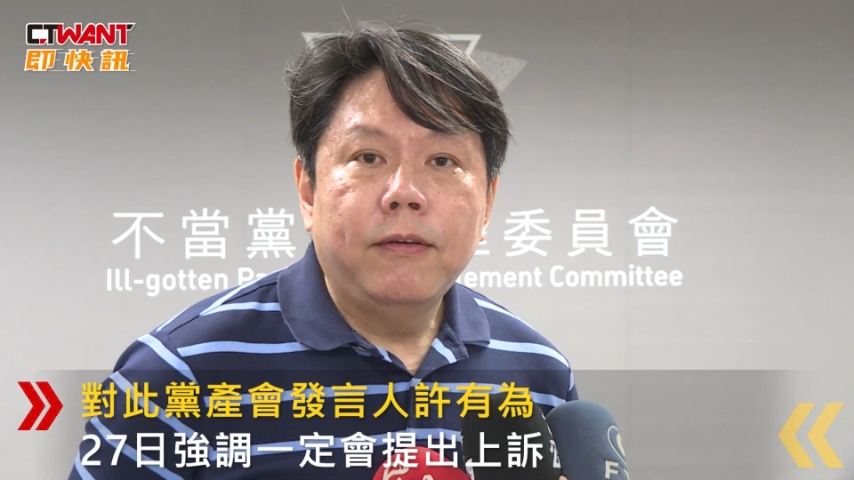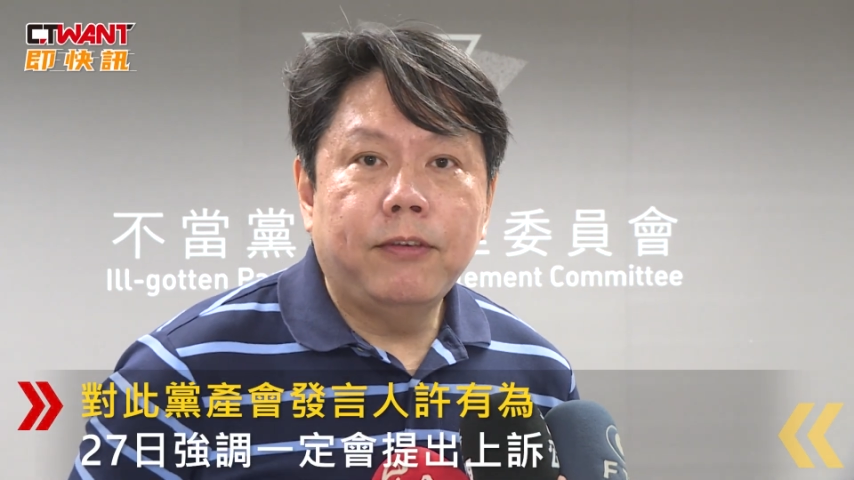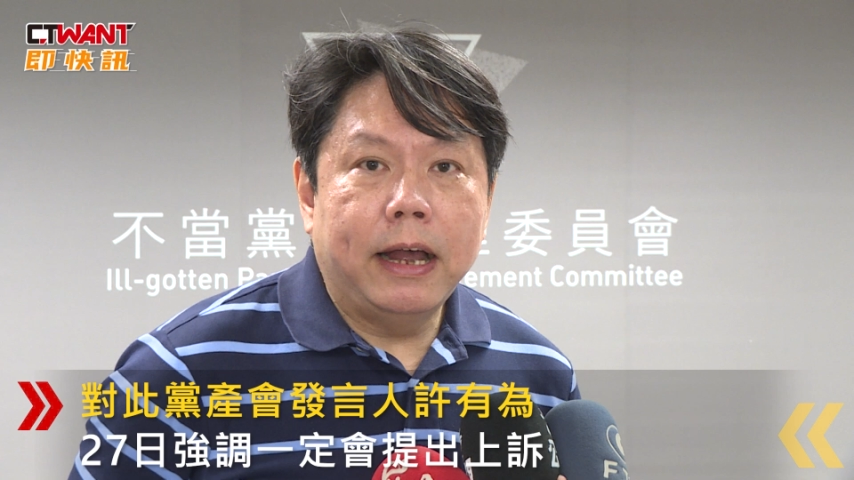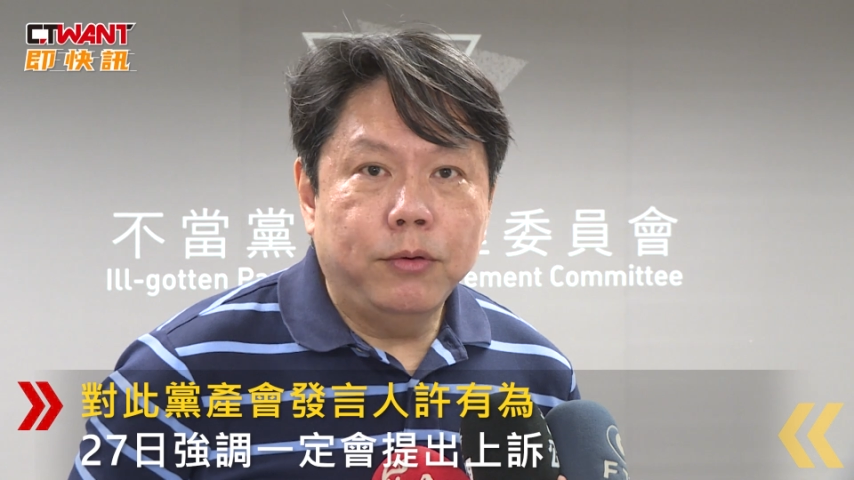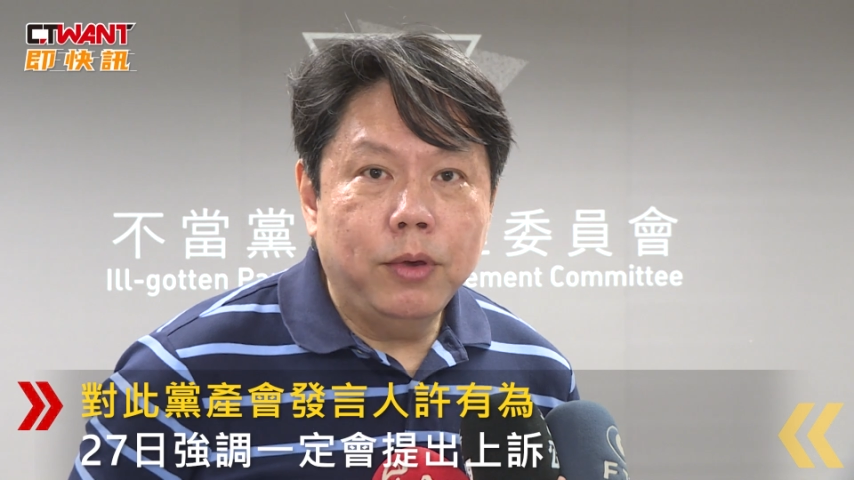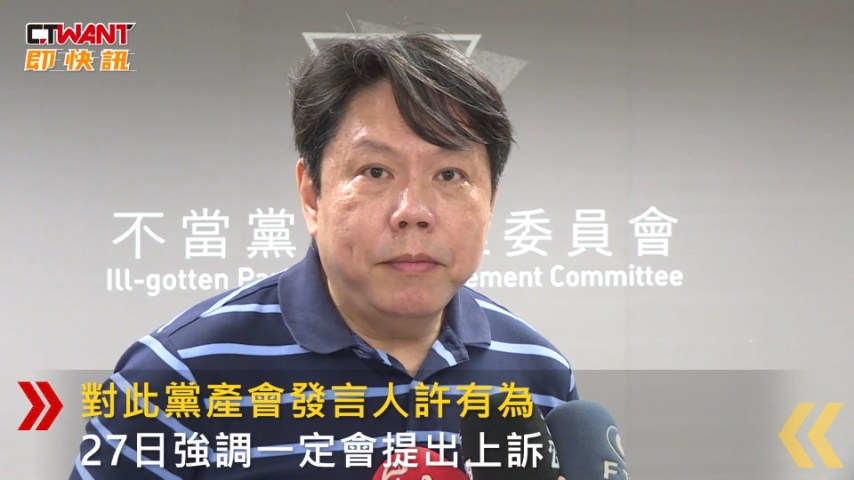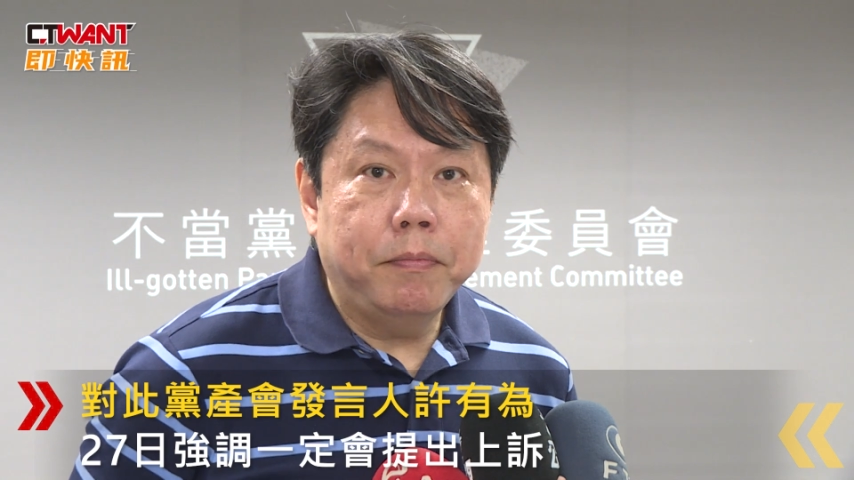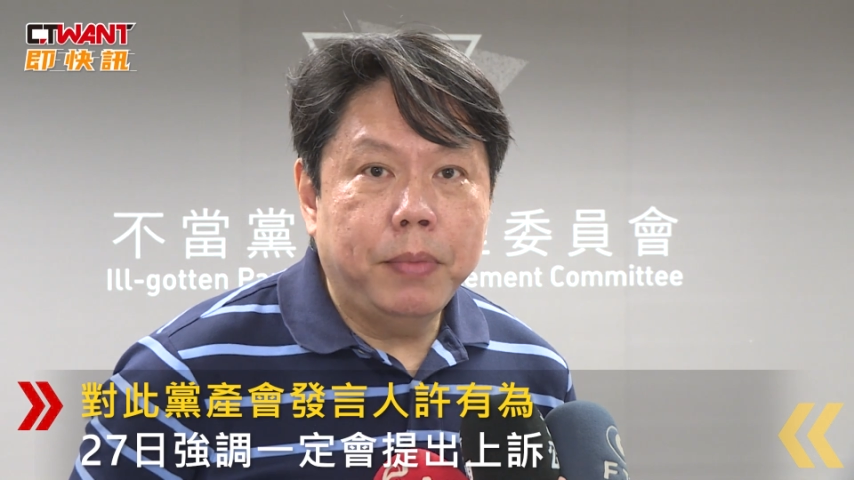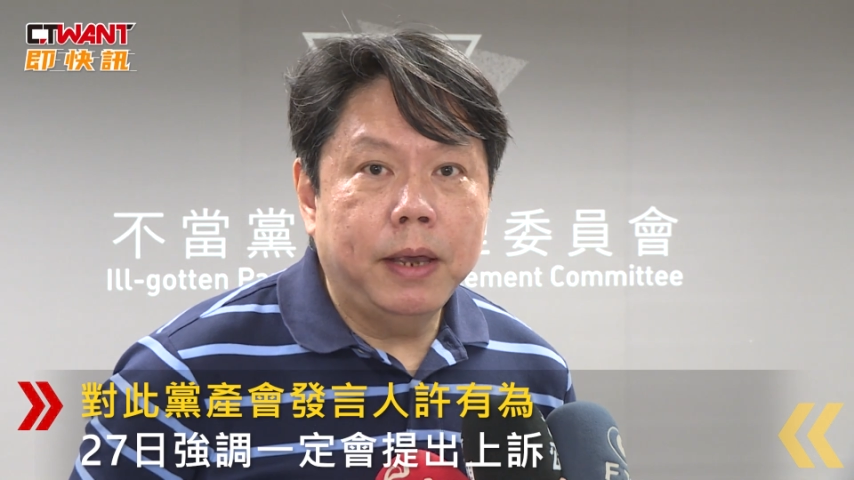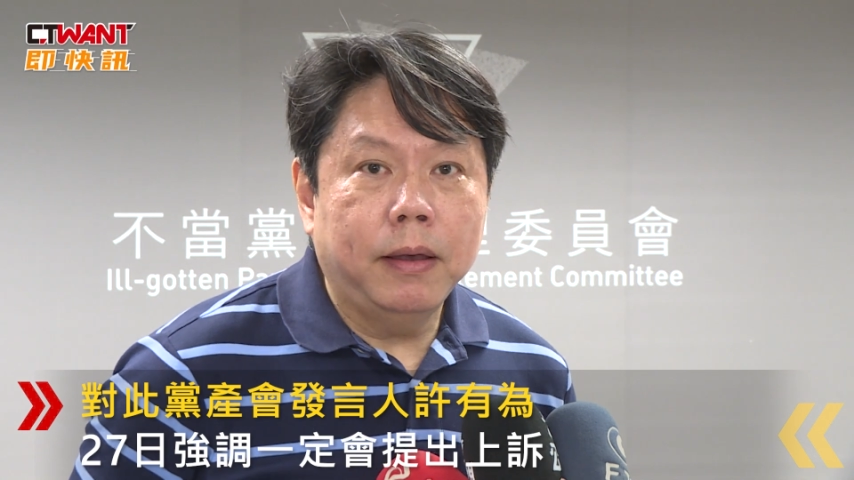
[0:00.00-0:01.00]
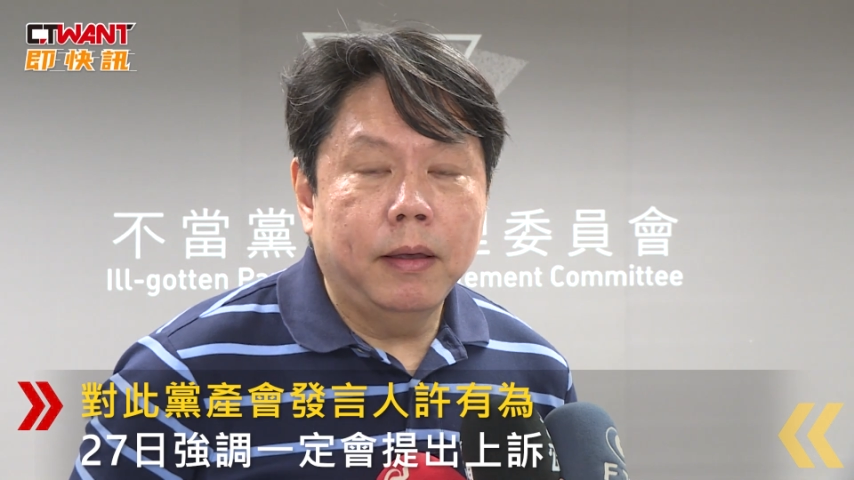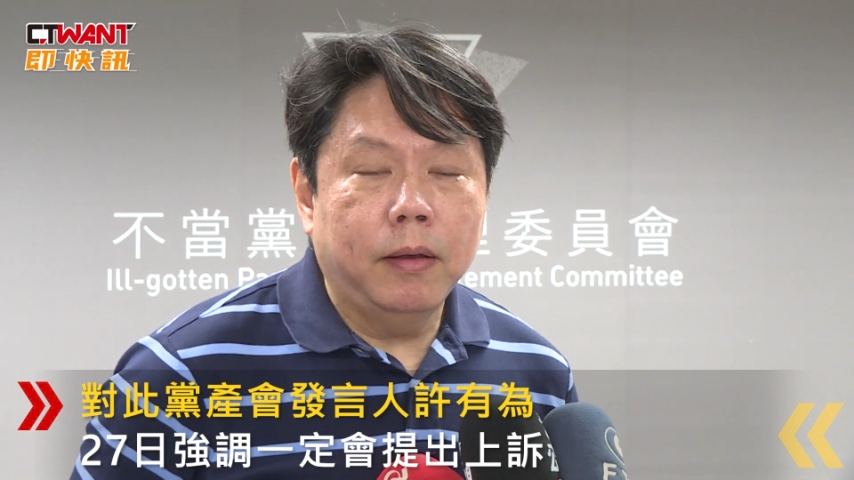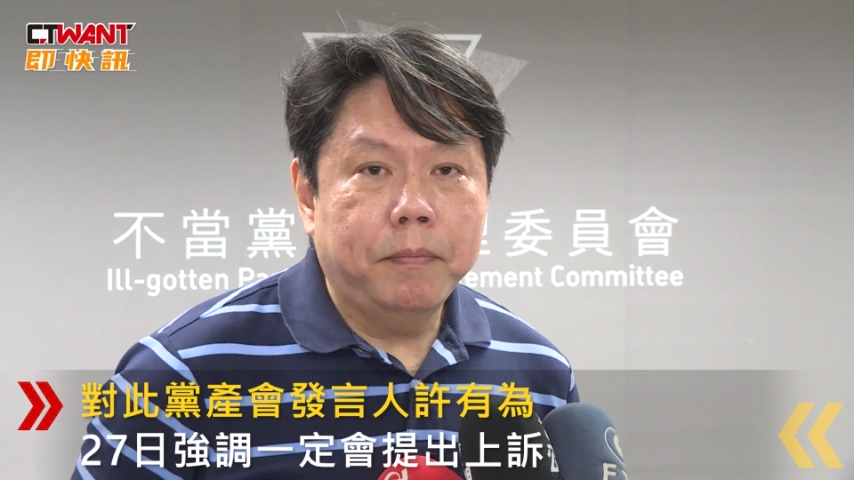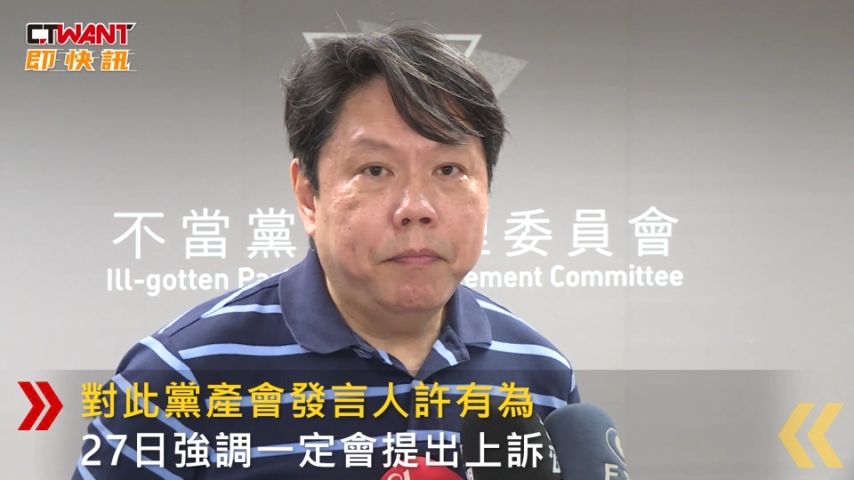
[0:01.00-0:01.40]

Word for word: 法院并